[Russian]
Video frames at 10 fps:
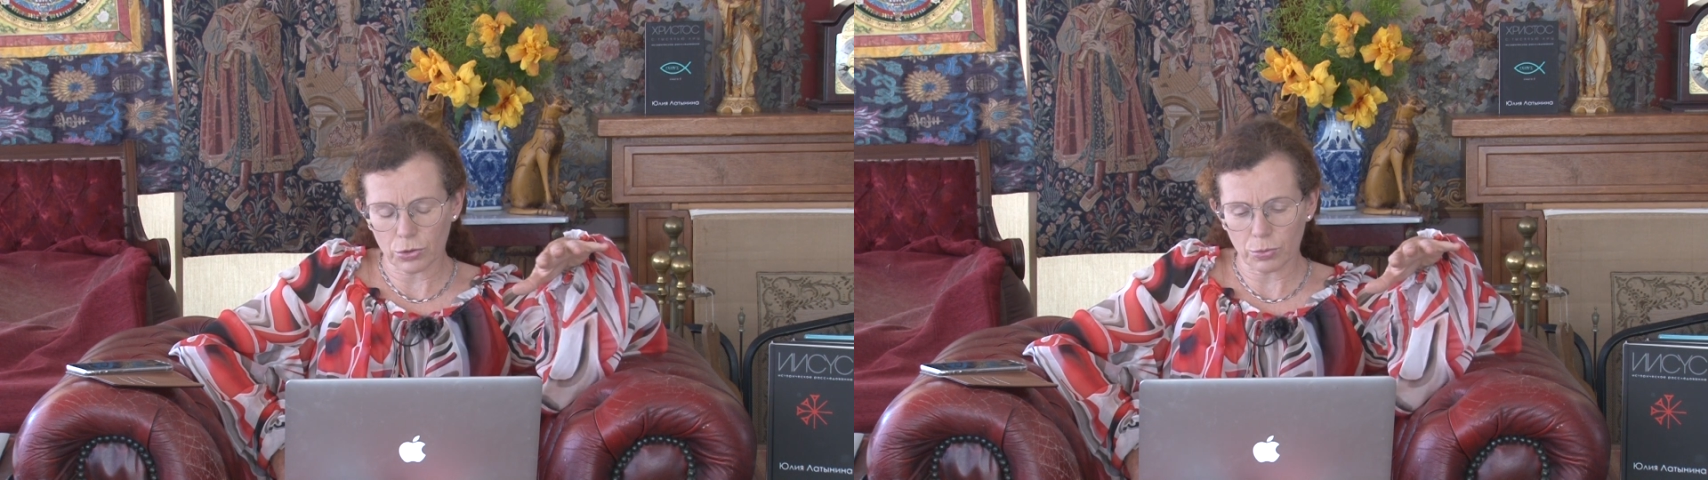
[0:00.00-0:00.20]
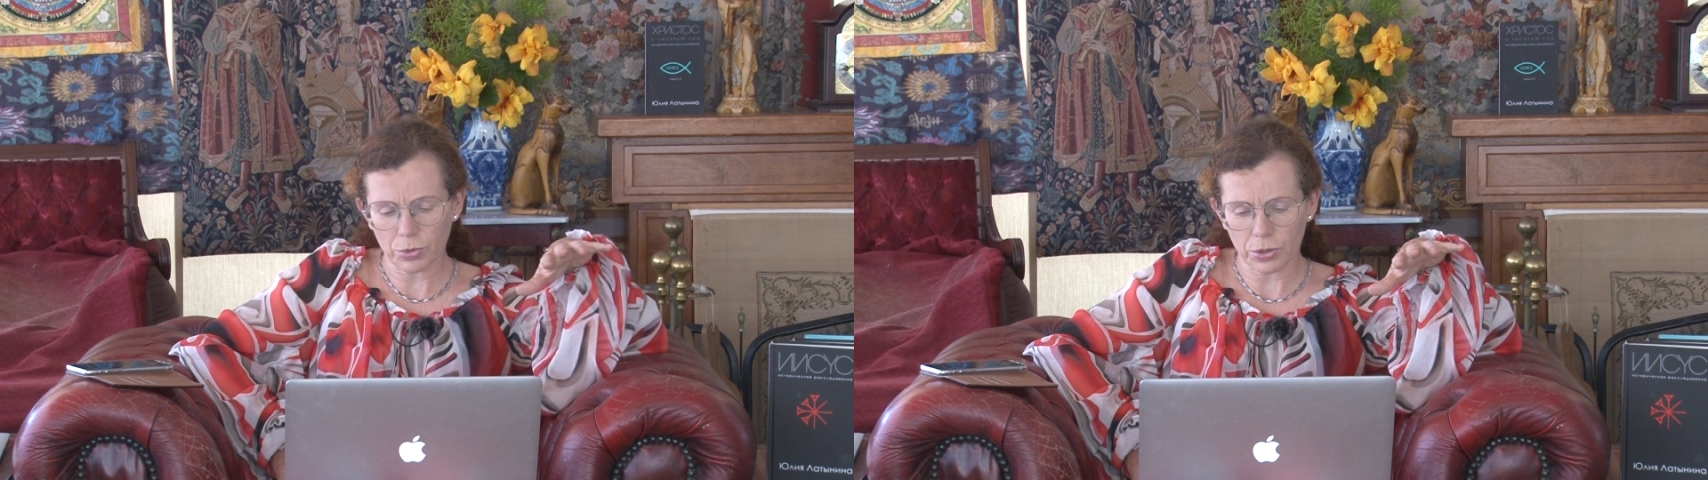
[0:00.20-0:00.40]

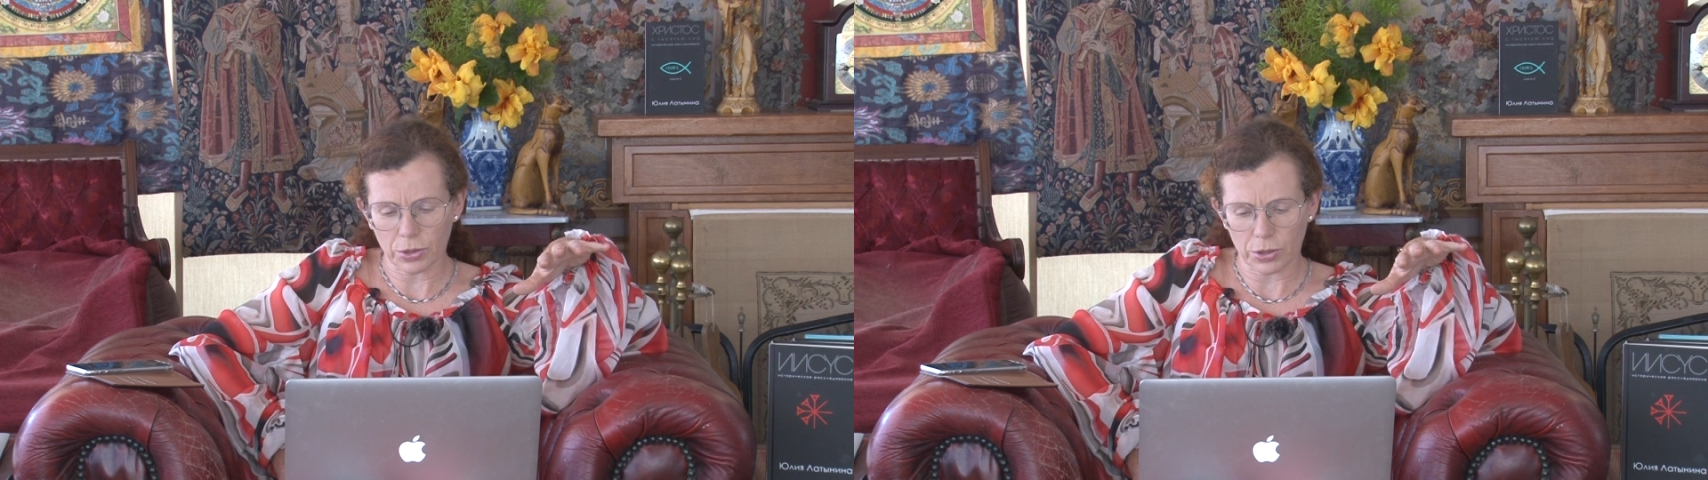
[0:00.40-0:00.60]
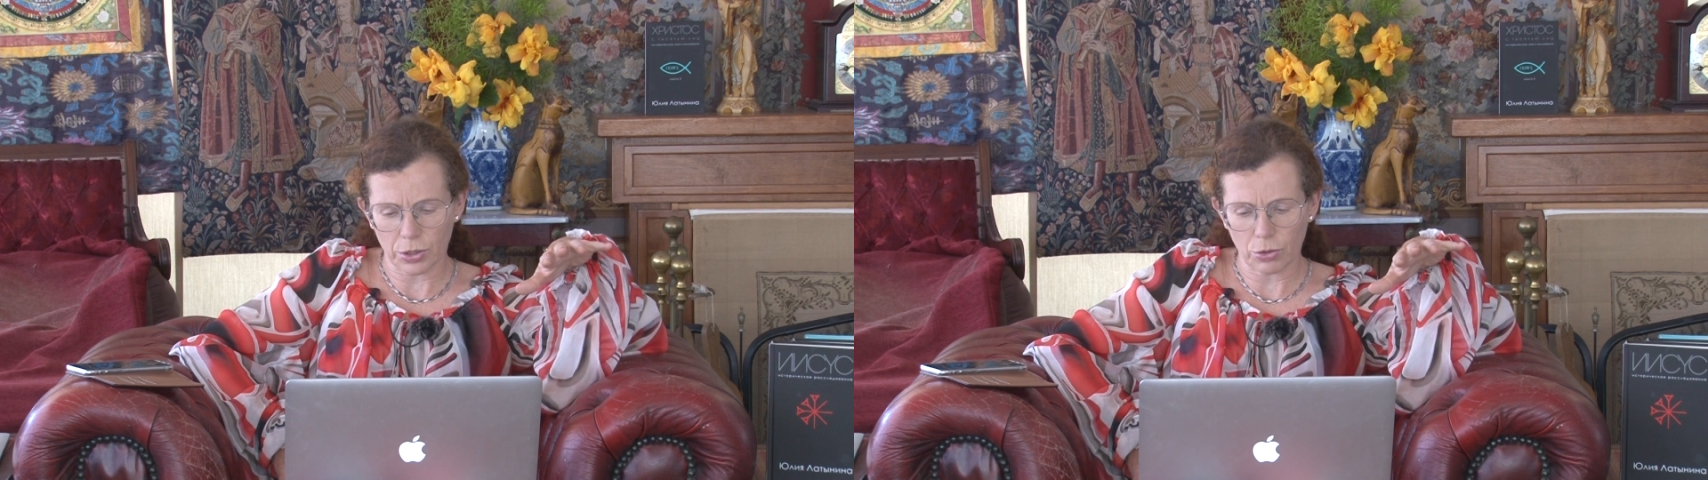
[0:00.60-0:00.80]

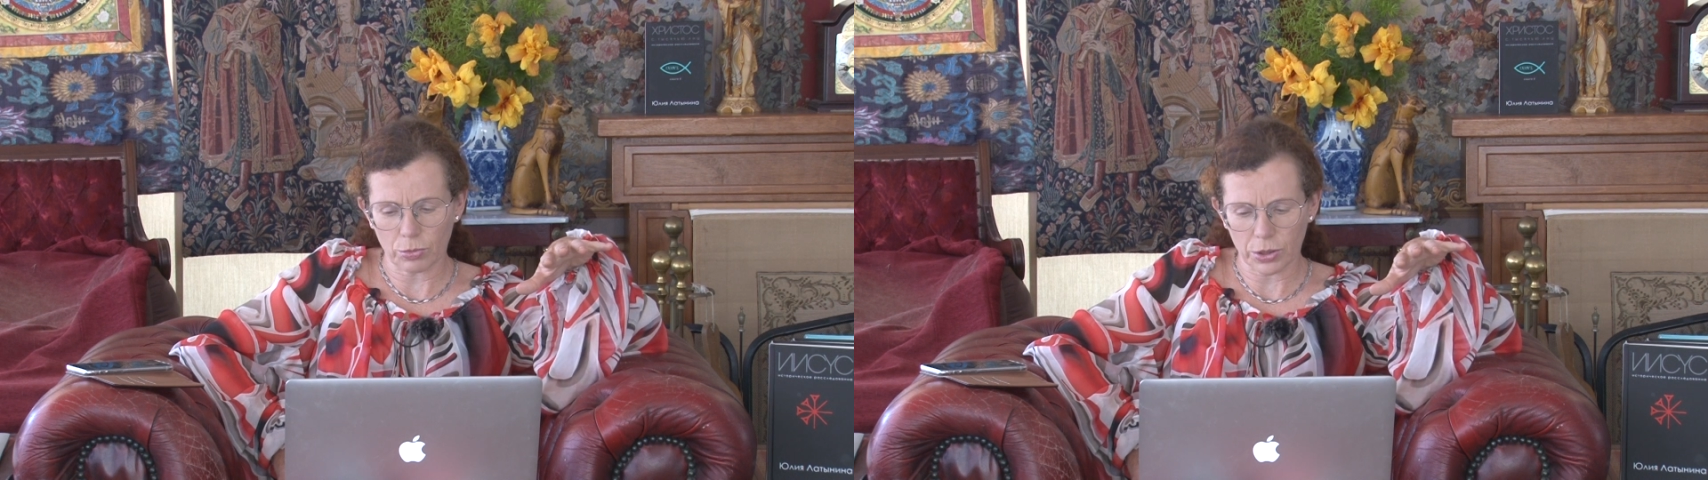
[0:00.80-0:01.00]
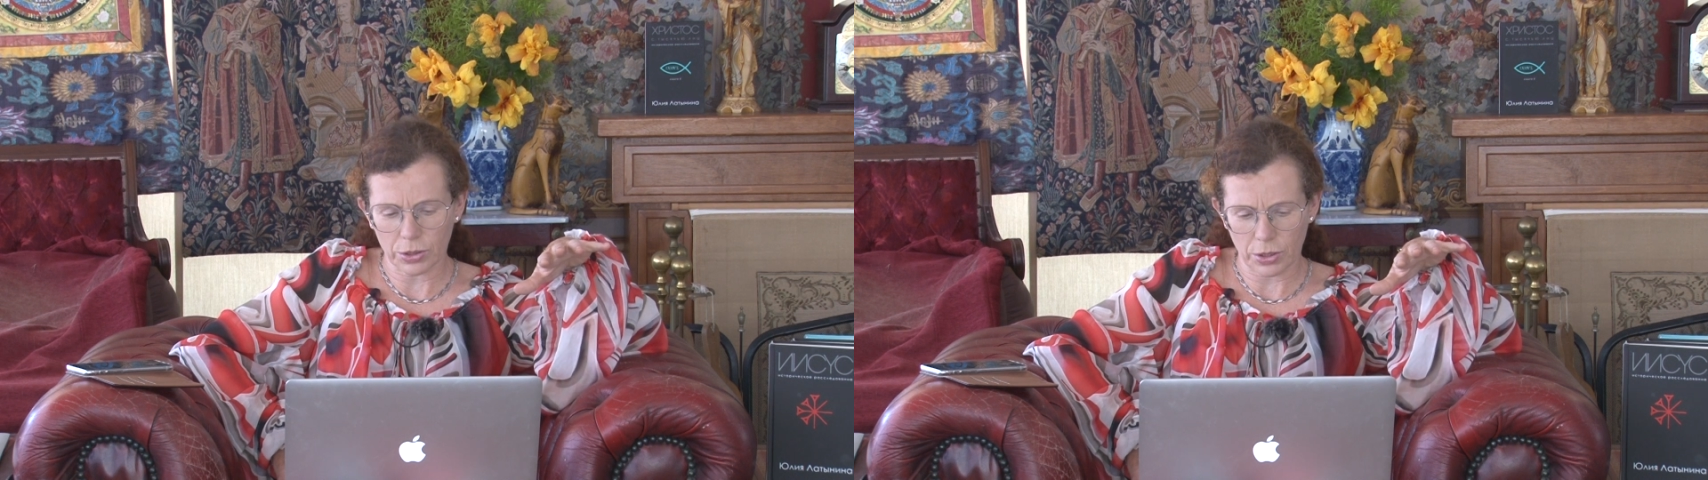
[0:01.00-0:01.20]
собственных и
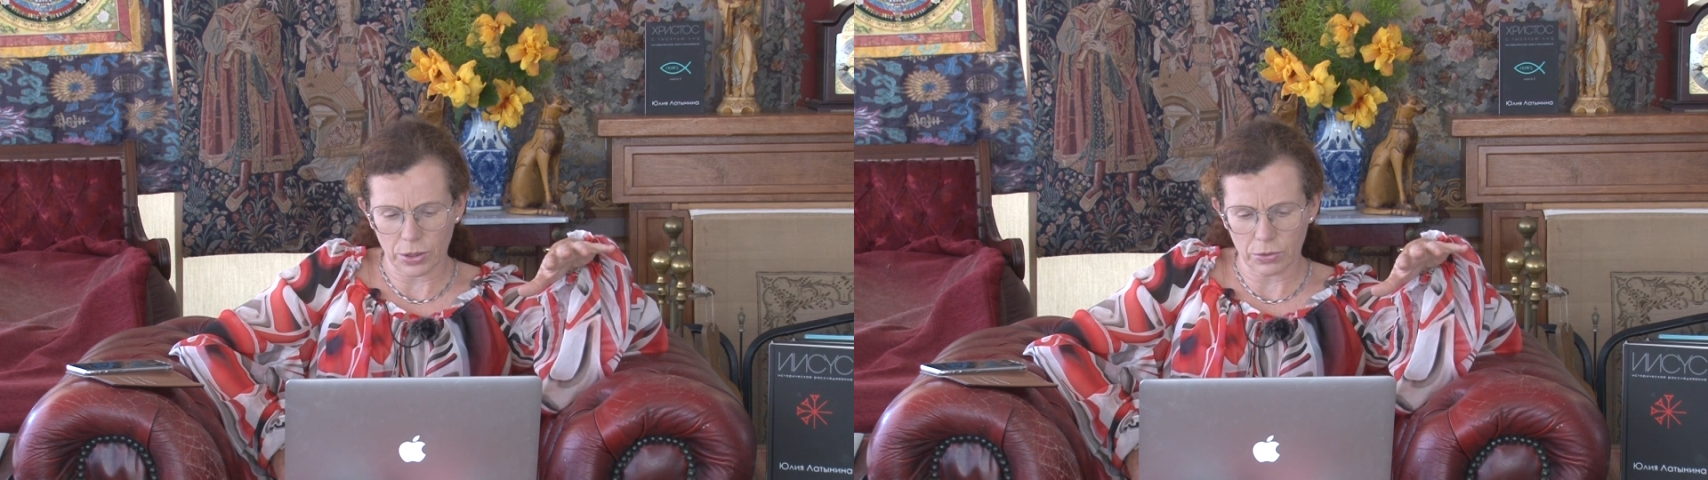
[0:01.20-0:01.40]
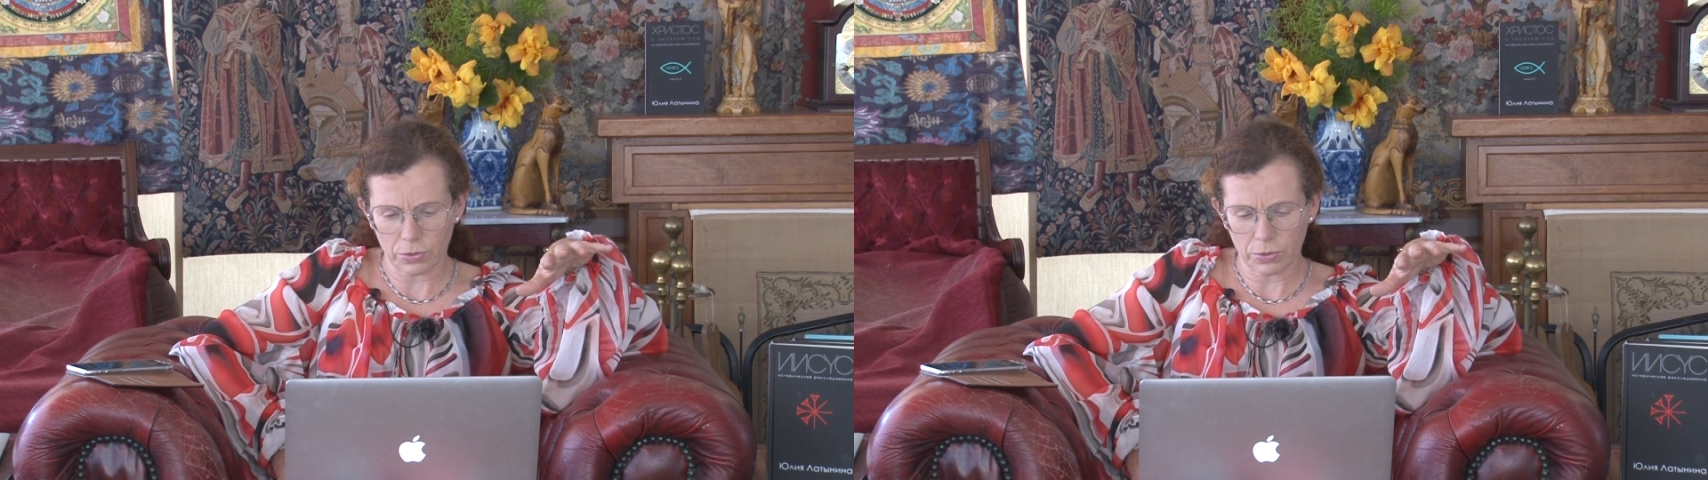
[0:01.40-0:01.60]
заемных
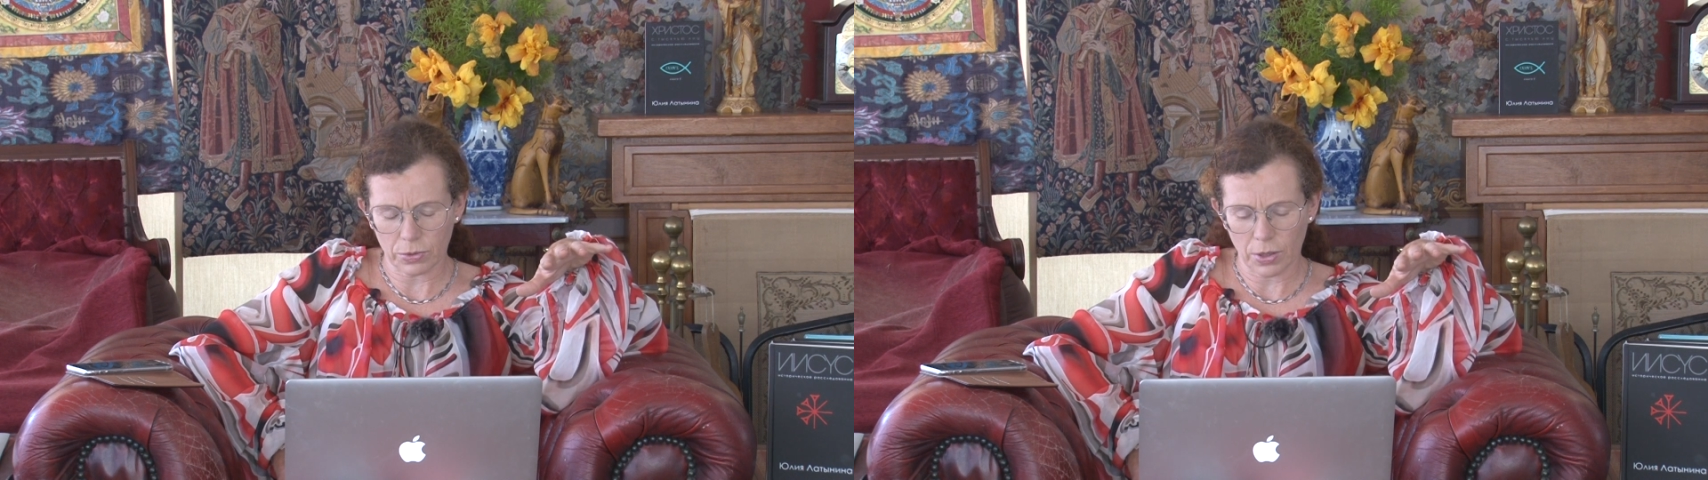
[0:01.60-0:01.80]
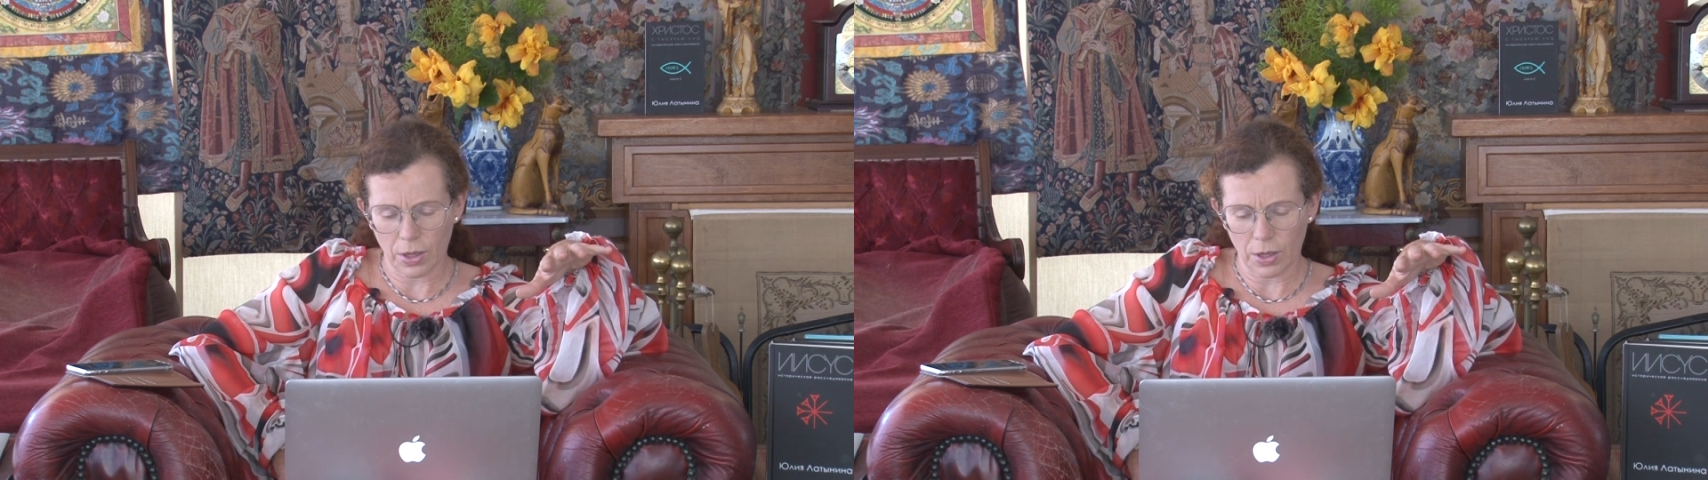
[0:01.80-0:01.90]
средств.